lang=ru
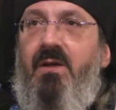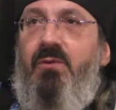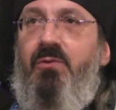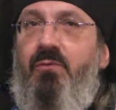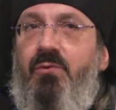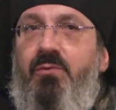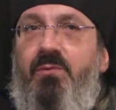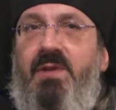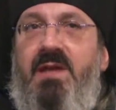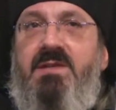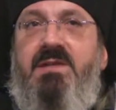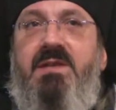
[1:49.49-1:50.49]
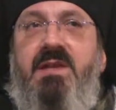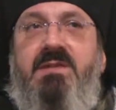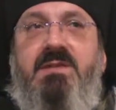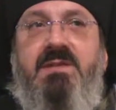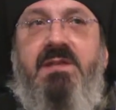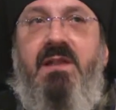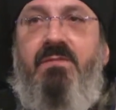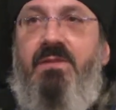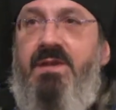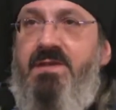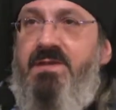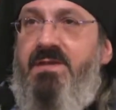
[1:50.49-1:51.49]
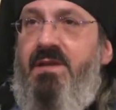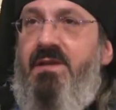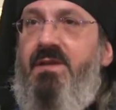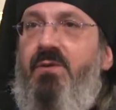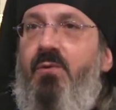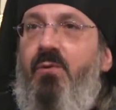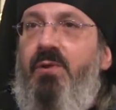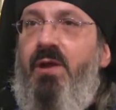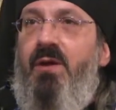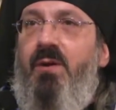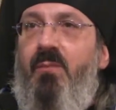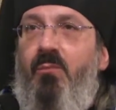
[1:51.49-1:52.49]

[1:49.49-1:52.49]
Но вот у нас есть и словесная икона